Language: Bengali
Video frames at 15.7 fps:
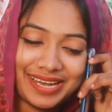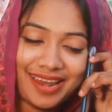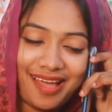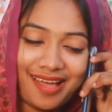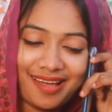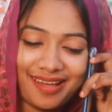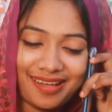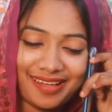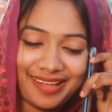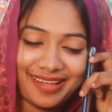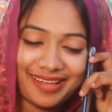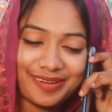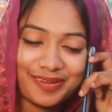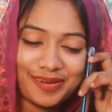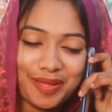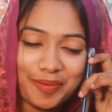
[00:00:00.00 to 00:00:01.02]
না
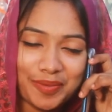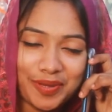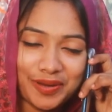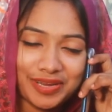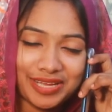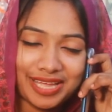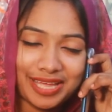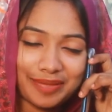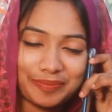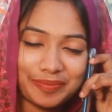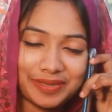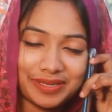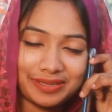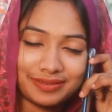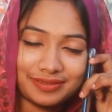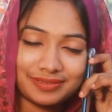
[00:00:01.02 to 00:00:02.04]
এখন আমি অনেক হ্যাপি